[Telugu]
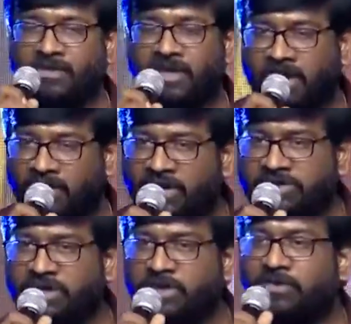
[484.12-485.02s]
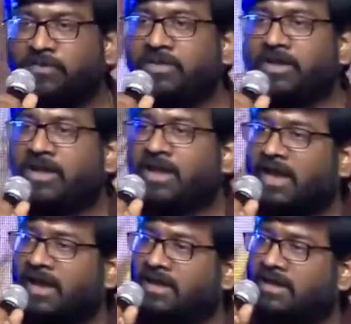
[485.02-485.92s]
అవినాష్ గారు
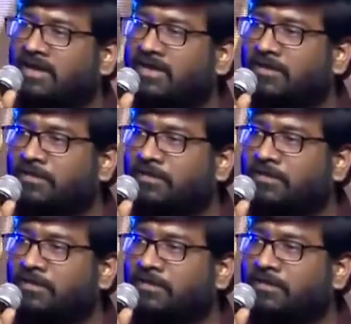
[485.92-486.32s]
అండ్ uh,